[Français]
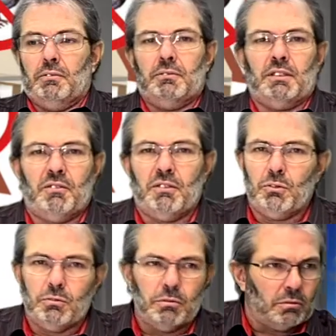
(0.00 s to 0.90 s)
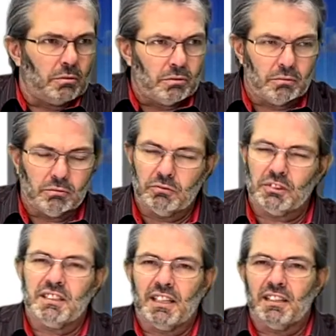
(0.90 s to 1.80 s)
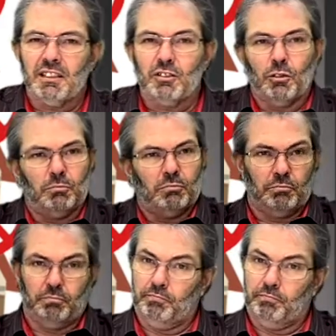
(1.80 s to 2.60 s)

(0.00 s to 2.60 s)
Vous avez eu, vous êtes allé comme,